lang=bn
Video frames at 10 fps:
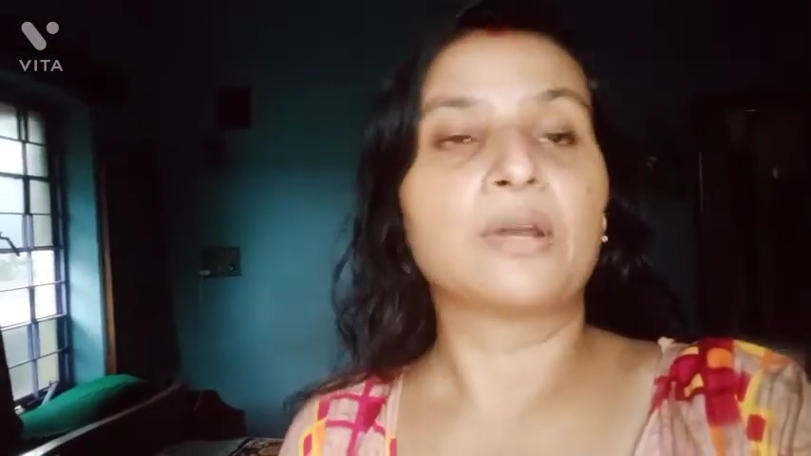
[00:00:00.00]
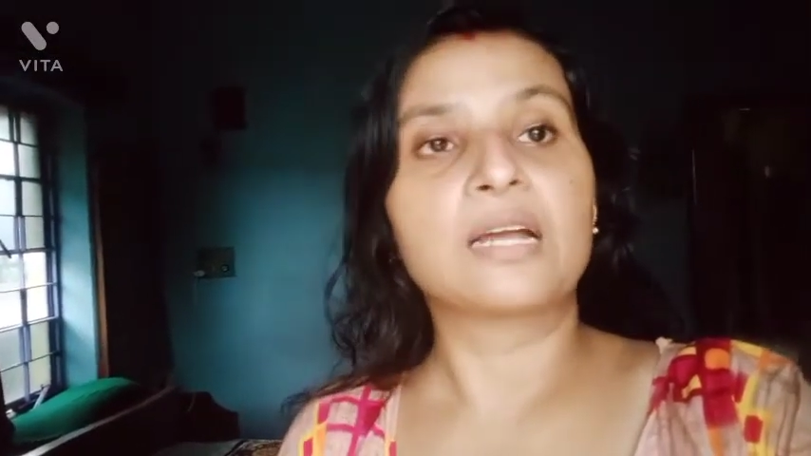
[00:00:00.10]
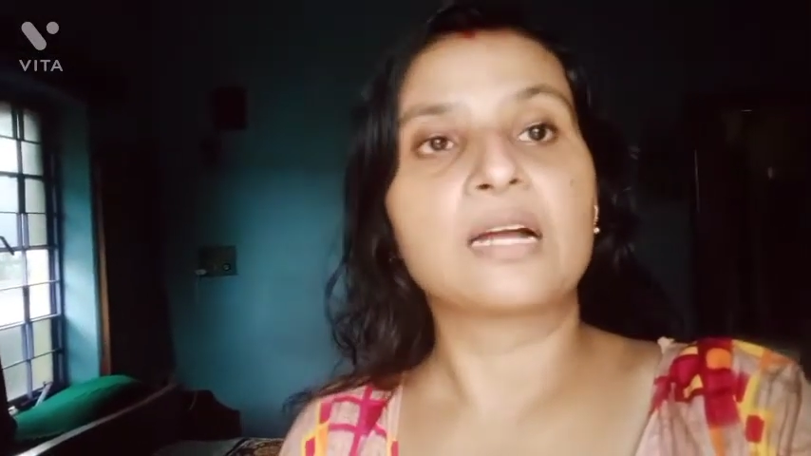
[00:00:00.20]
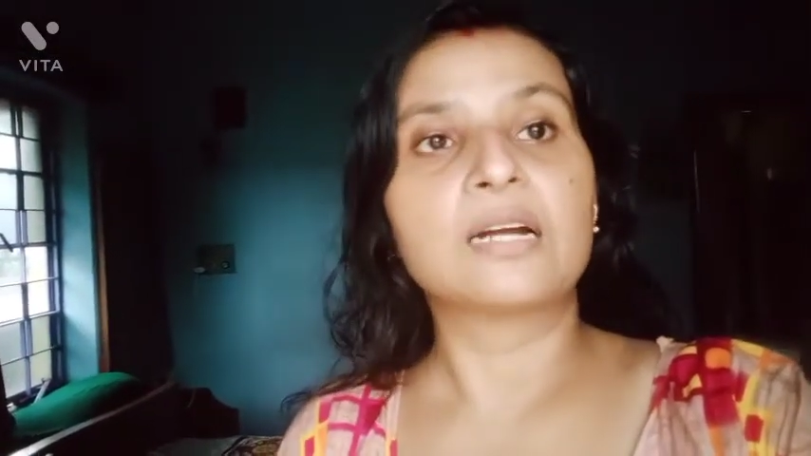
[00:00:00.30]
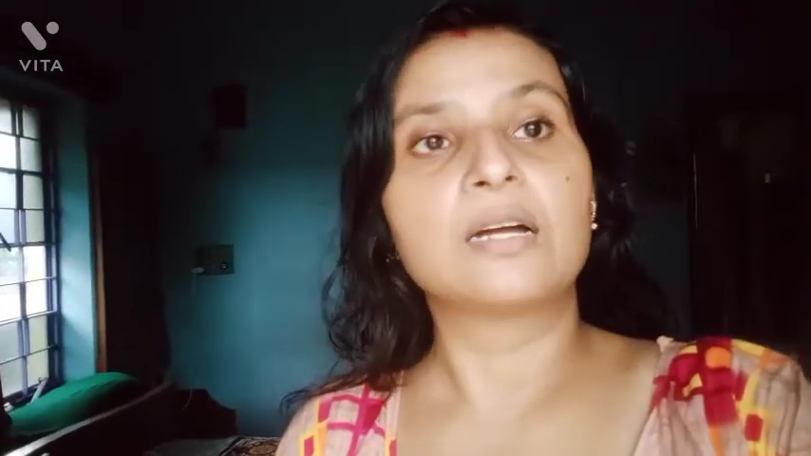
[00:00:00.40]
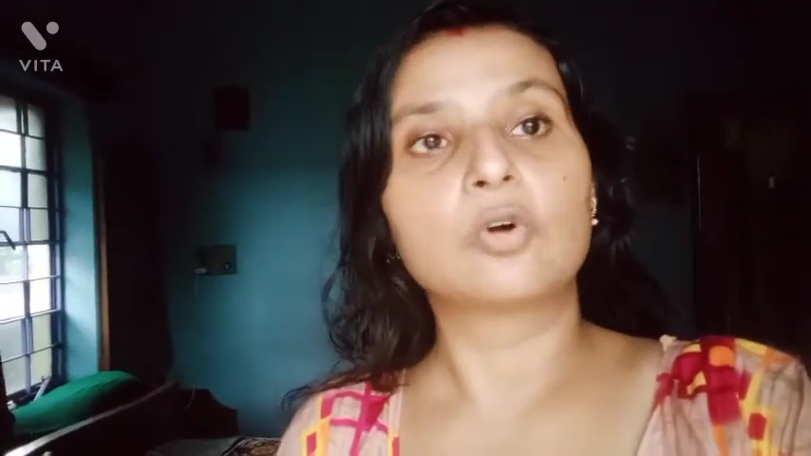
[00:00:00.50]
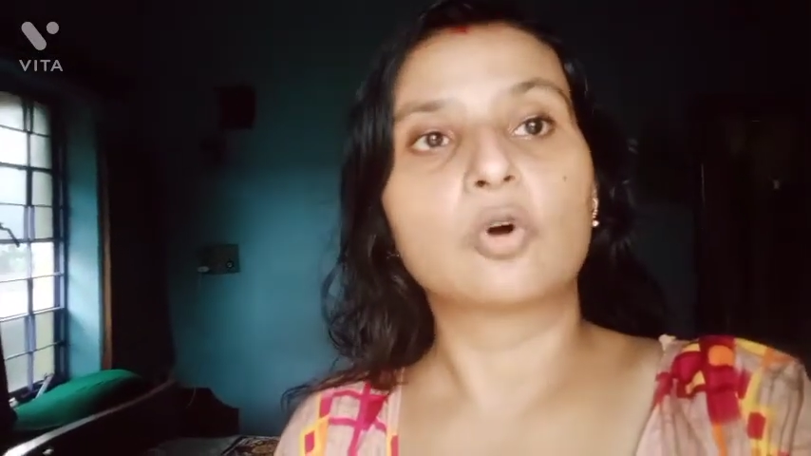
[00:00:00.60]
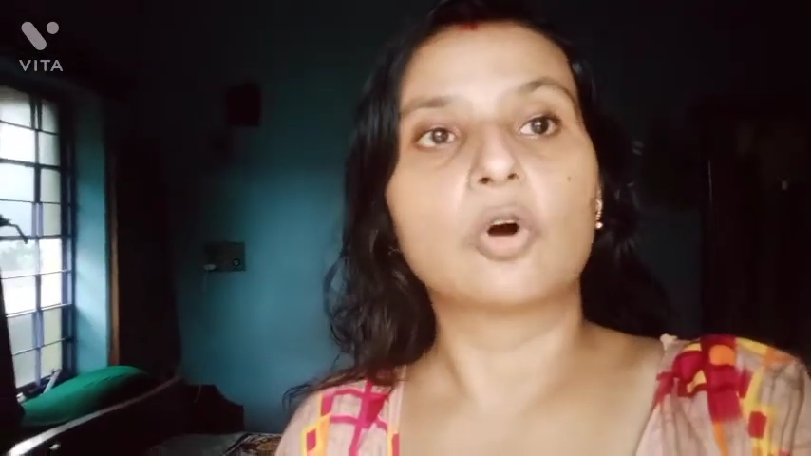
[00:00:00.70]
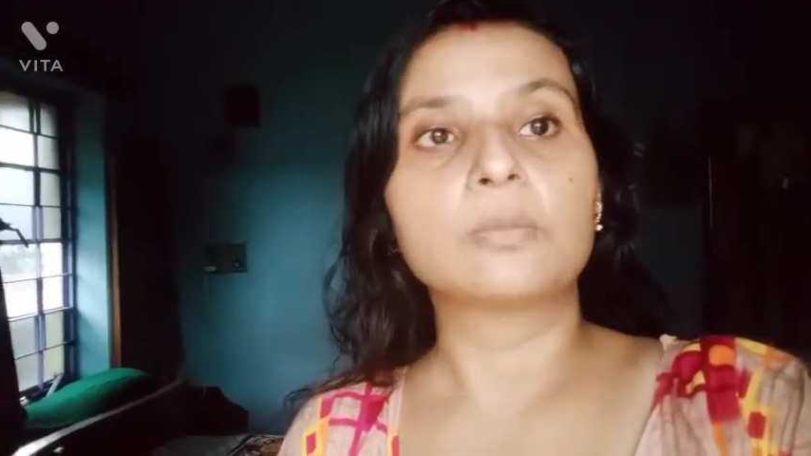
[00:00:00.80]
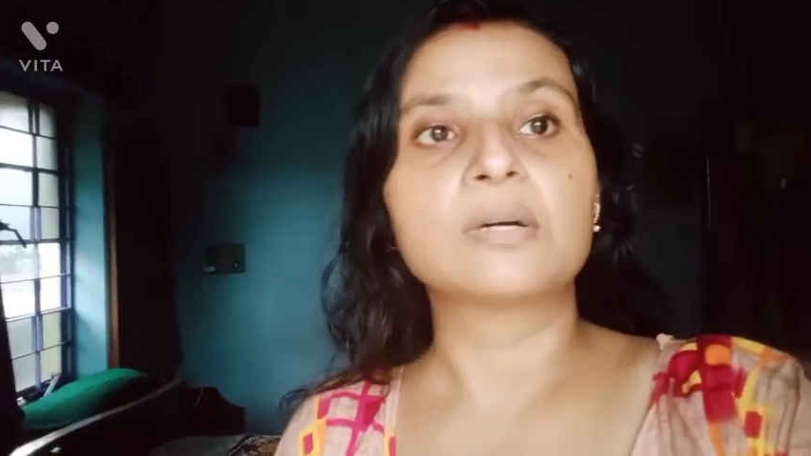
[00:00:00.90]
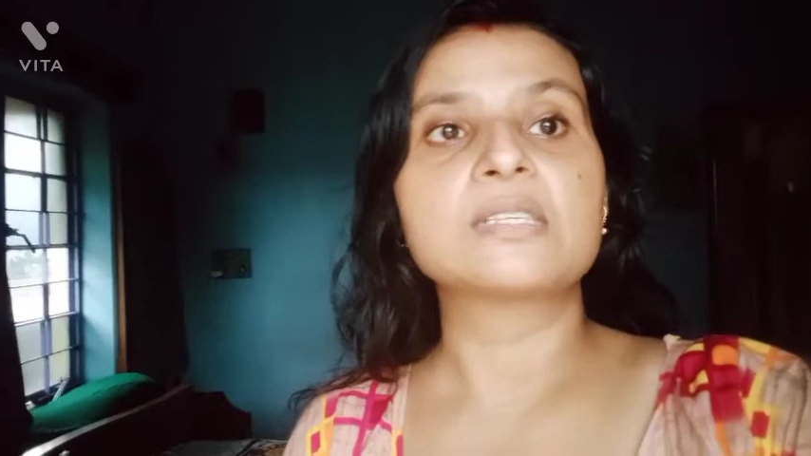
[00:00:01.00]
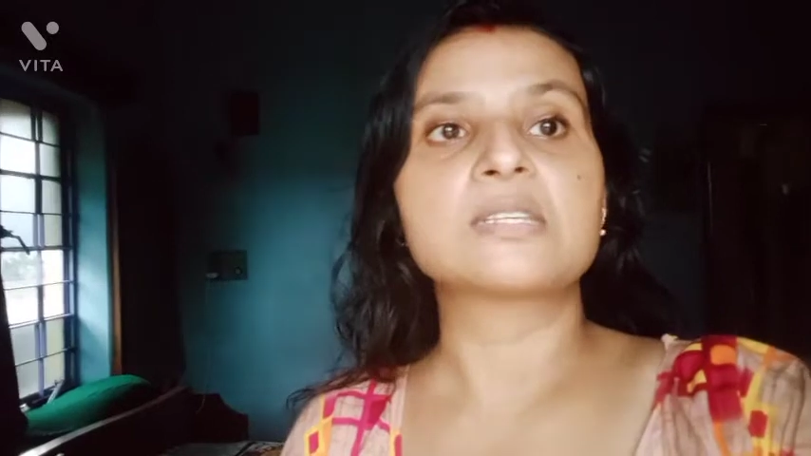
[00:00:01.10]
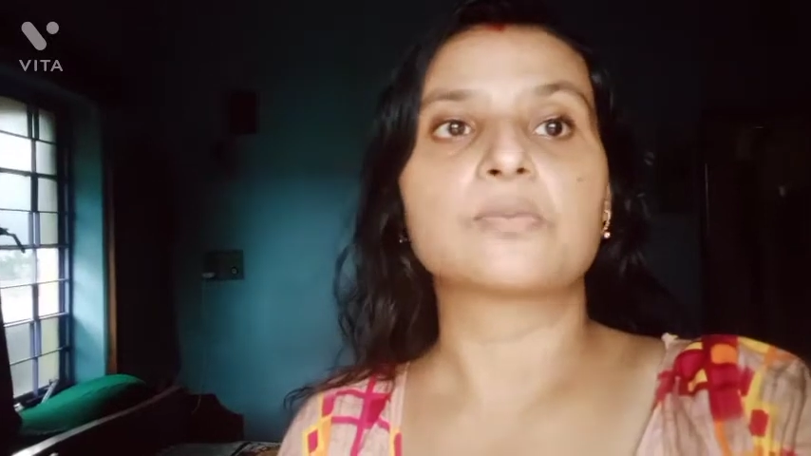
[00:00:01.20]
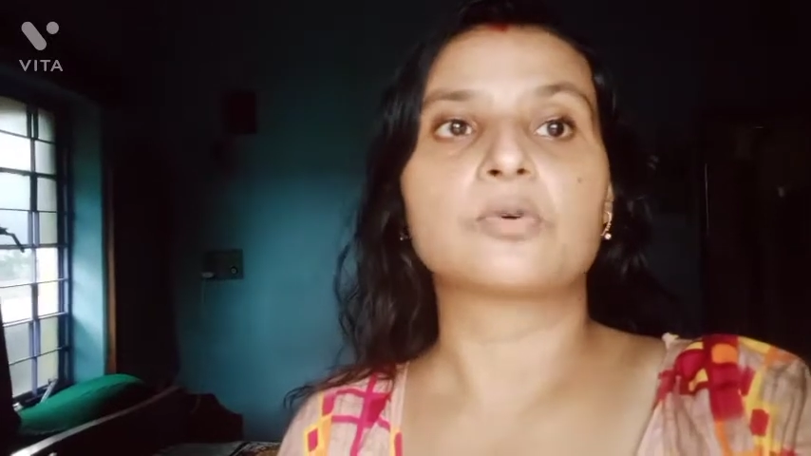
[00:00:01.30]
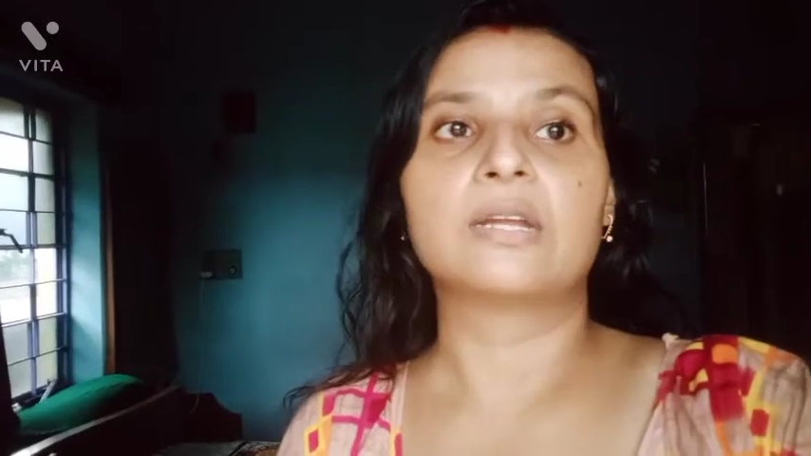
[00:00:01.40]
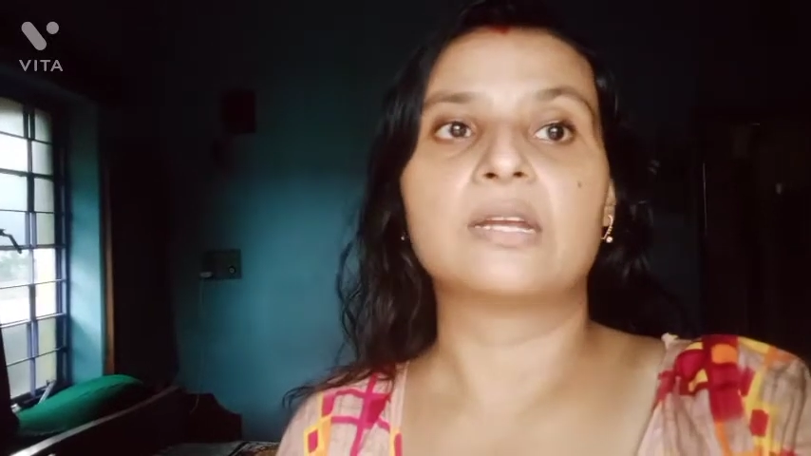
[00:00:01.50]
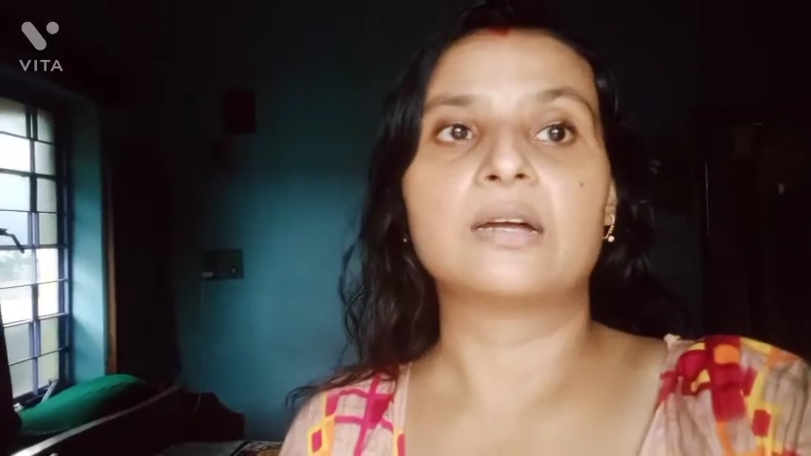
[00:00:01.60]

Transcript: কার্ডটা কম আছে বলে না